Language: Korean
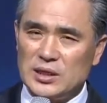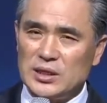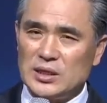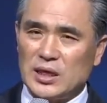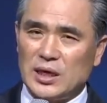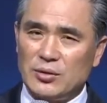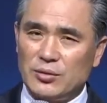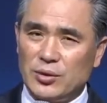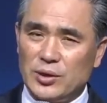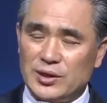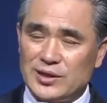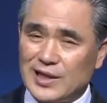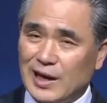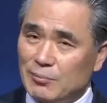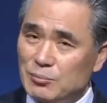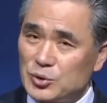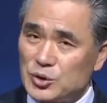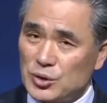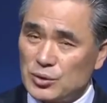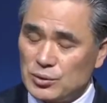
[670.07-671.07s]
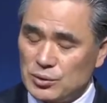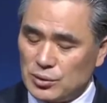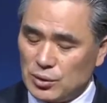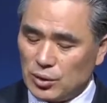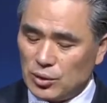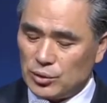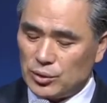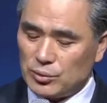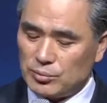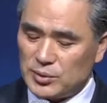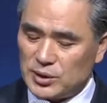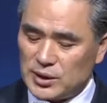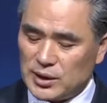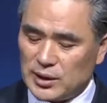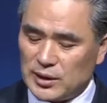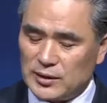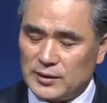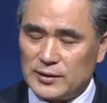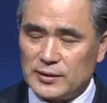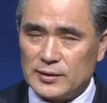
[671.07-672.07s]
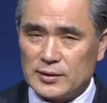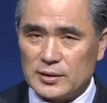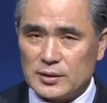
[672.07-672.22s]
이 단어에 남성 언어입니다.